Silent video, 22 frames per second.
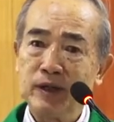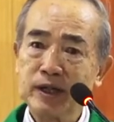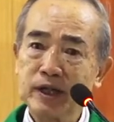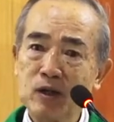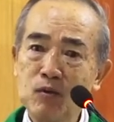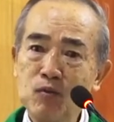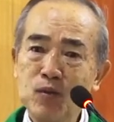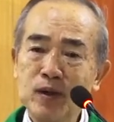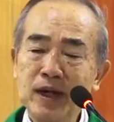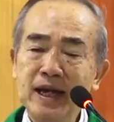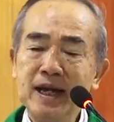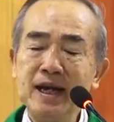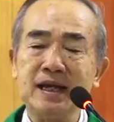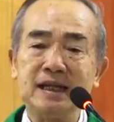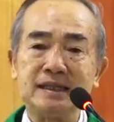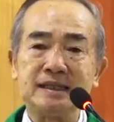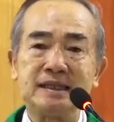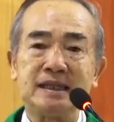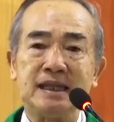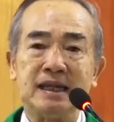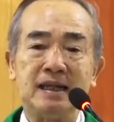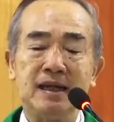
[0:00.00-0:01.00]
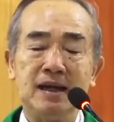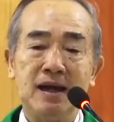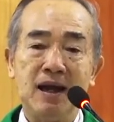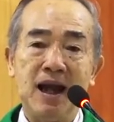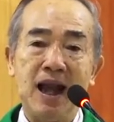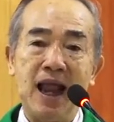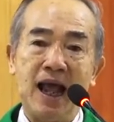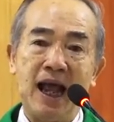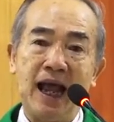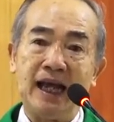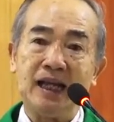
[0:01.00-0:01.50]
trong cái địa chỉ
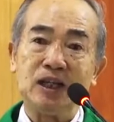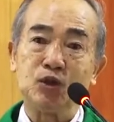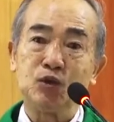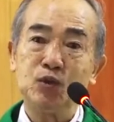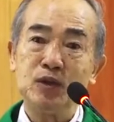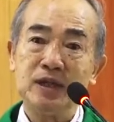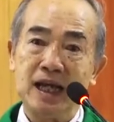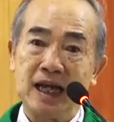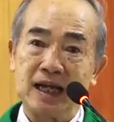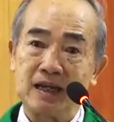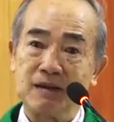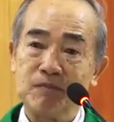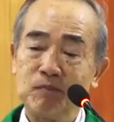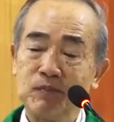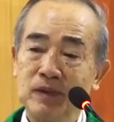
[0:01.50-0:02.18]
là ngày Chủ nhật